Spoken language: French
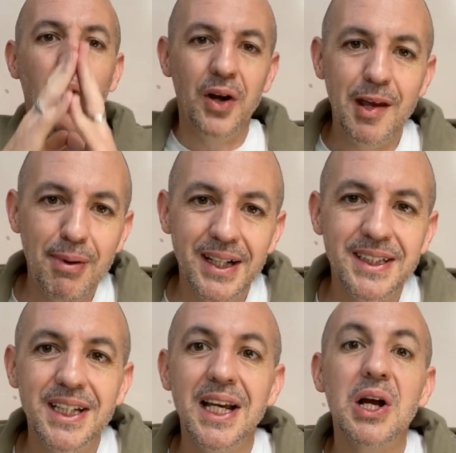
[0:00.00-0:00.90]
On est
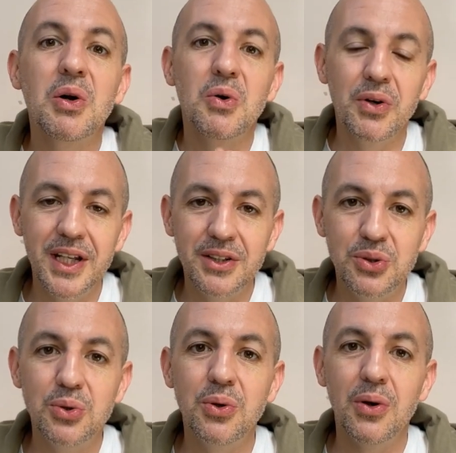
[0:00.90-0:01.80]
parti.
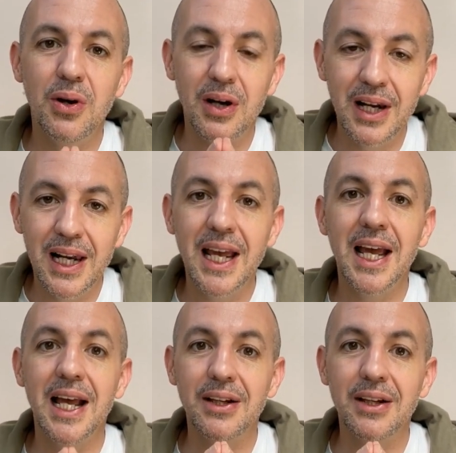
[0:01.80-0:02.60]
Connais-tu les